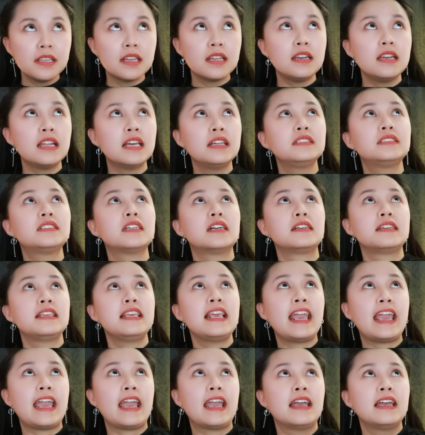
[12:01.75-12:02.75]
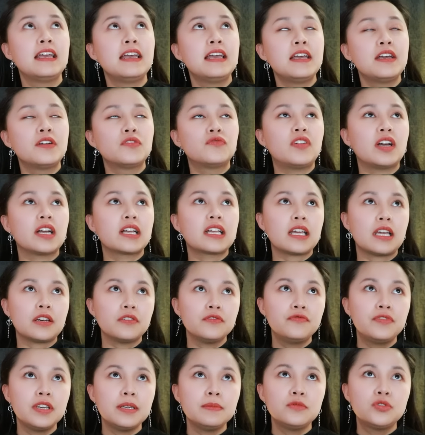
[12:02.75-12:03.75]
nhìn lên trần nhà và
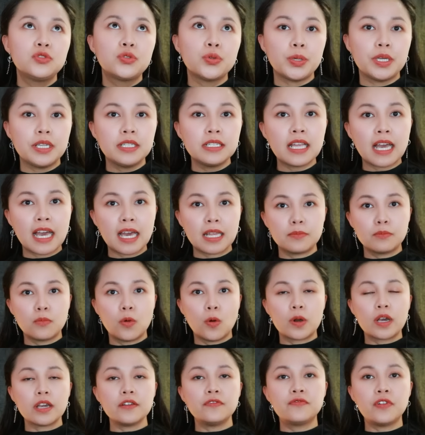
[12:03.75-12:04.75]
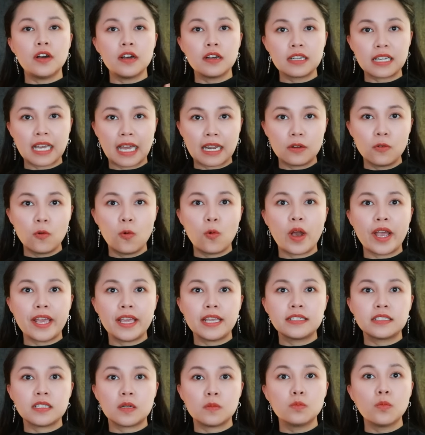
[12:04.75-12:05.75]
cảnh phim chuyển thành một cái phân cảnh
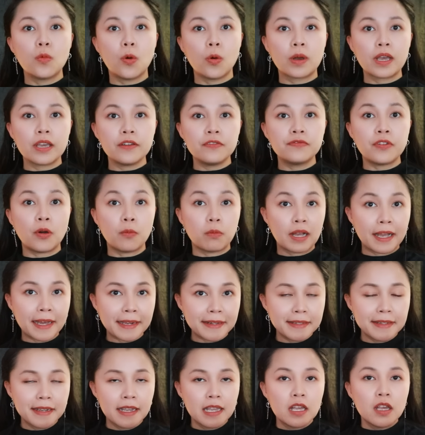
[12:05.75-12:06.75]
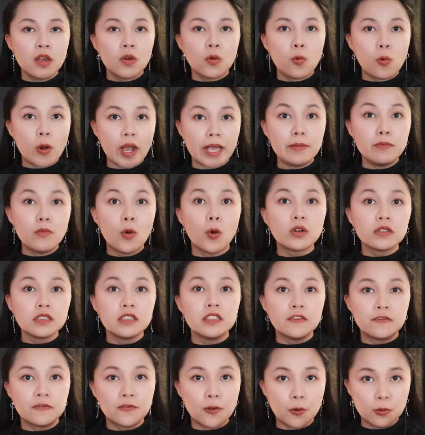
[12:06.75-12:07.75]
quay trong một cái phòng khách quay một
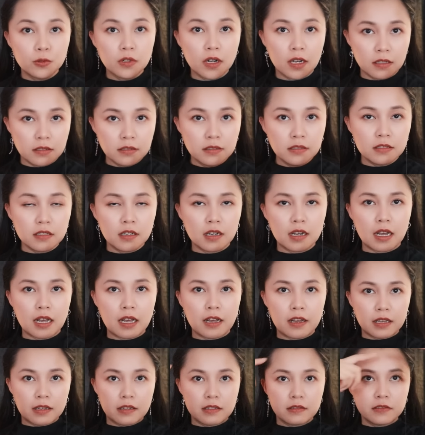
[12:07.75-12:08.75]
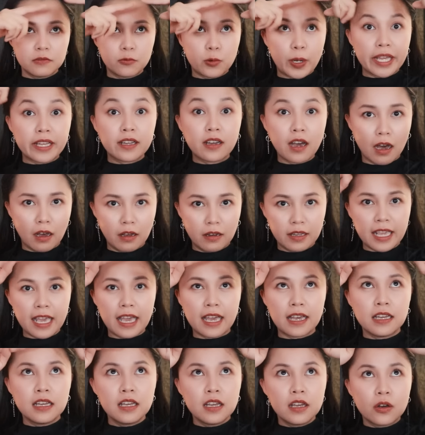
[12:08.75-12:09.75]
người phụ nữ à, quay cận
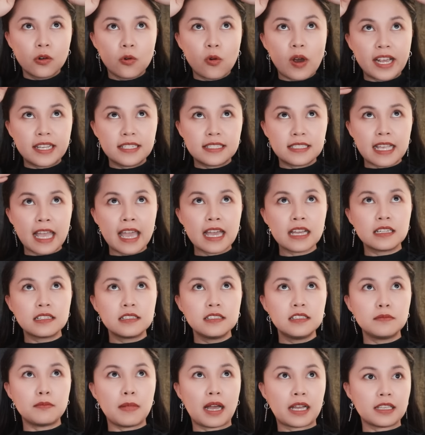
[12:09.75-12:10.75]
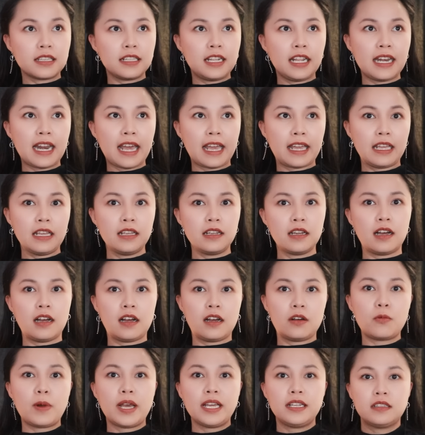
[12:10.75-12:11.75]
nha quay sát gương mặt như thế này ở
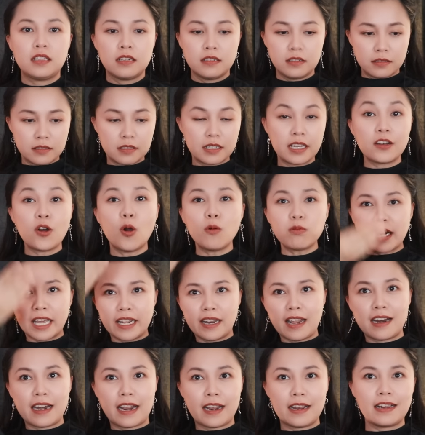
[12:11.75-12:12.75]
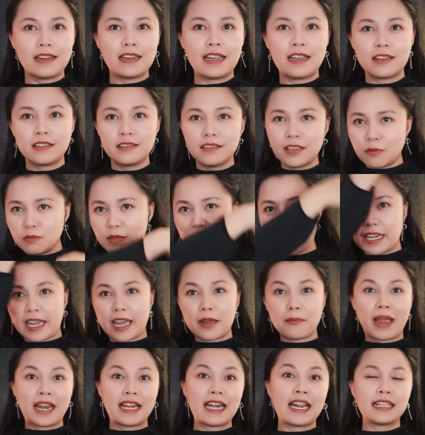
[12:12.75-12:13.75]
à, quay từ cái khúc này thôi này giống như là
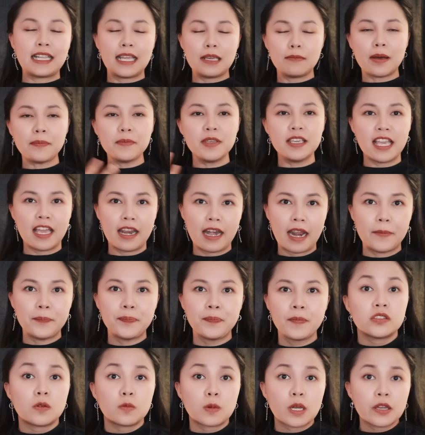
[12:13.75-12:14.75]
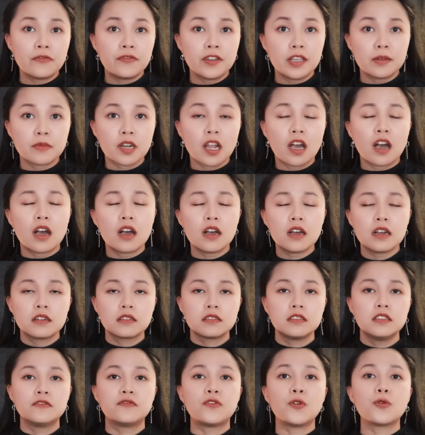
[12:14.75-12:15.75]
các bạn đang thấy bắp như vậy nè trong cái phim đó
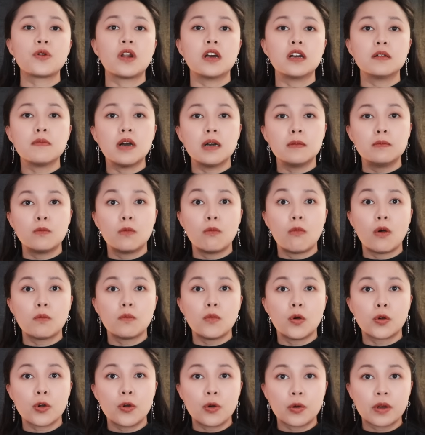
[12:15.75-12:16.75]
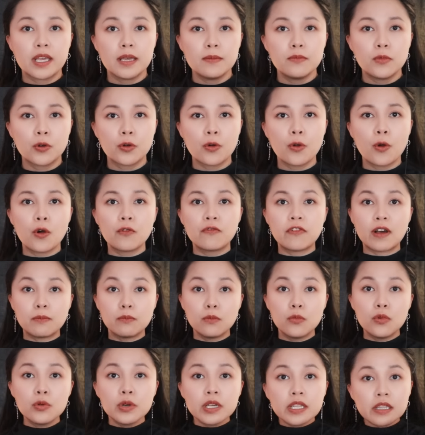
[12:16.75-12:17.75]
người phụ nữ bận một bộ đồ kimono và
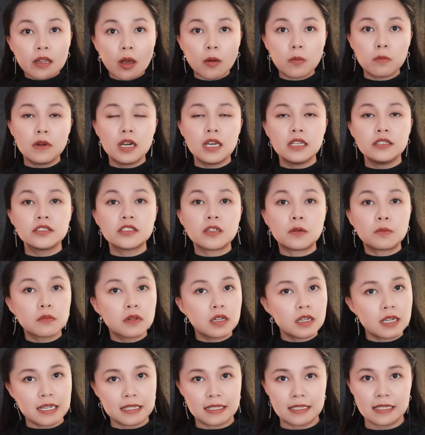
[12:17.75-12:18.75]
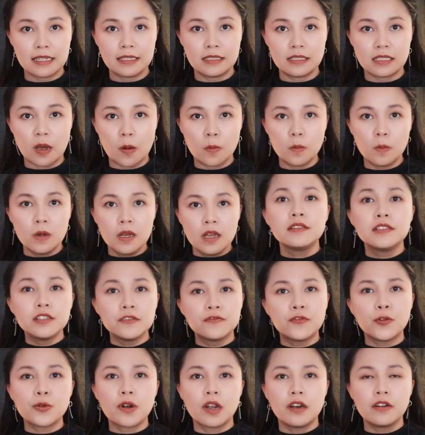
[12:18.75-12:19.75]
búi tóc lên trông rất là sang trọng người
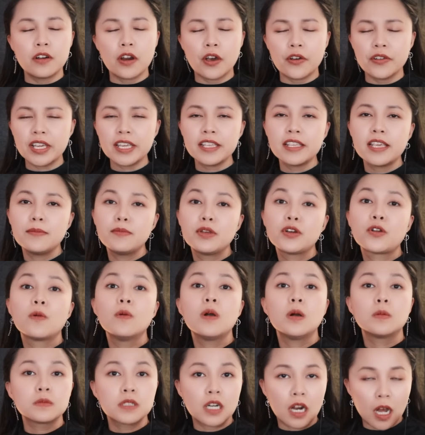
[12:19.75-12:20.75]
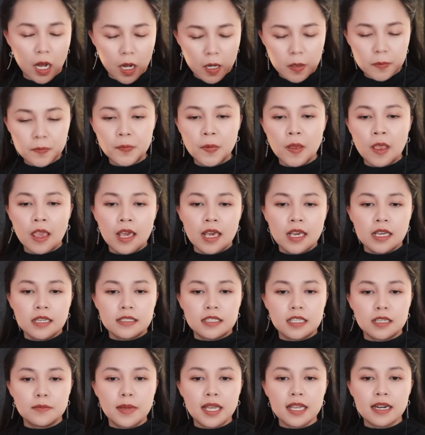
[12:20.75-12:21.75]
phụ nữ nói cái gì mình cũng không rõ
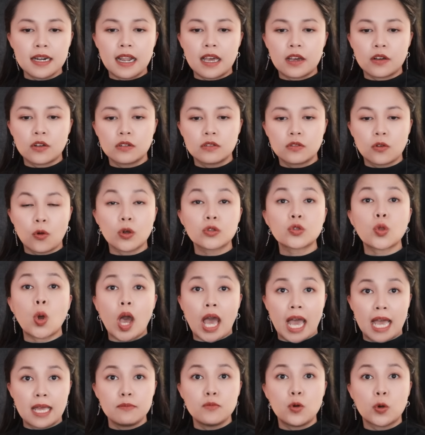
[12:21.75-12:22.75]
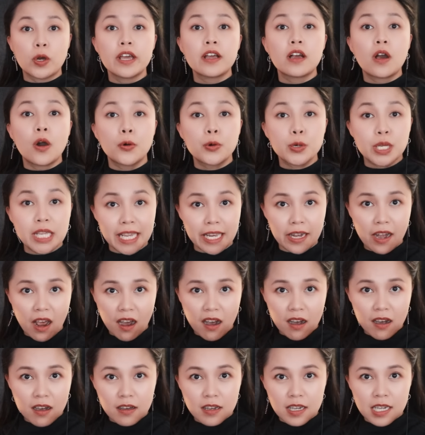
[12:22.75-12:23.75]
chỉ biết là cổ thoại một cái câu gì
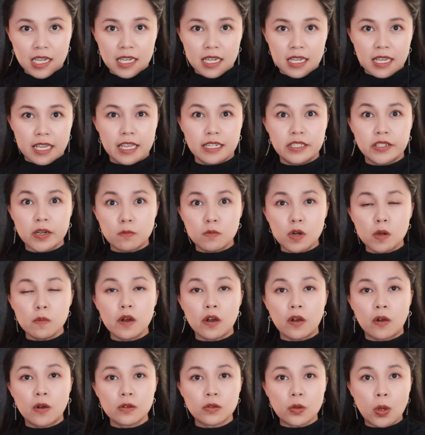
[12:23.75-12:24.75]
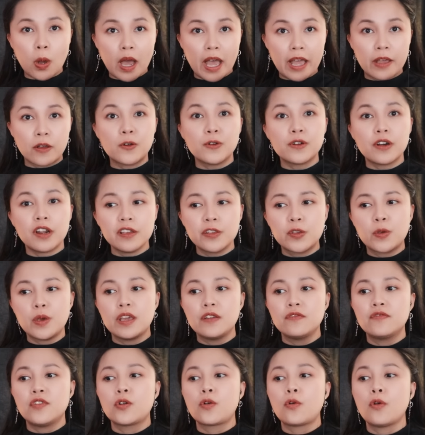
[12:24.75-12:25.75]
đó thì trong lúc mà cổ thoại của nói
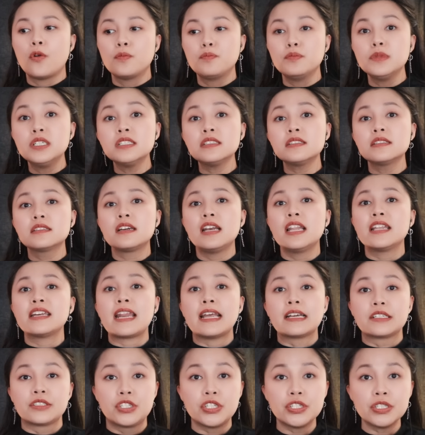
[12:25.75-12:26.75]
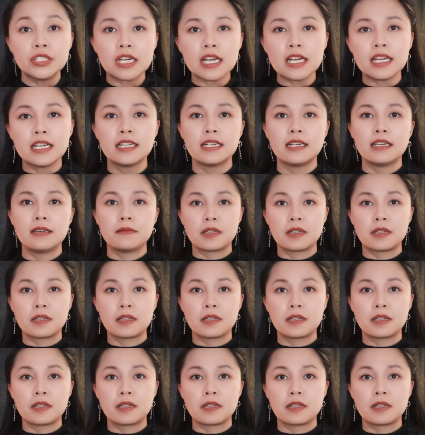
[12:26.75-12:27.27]
chuyện và cổ bước lên đằng trước á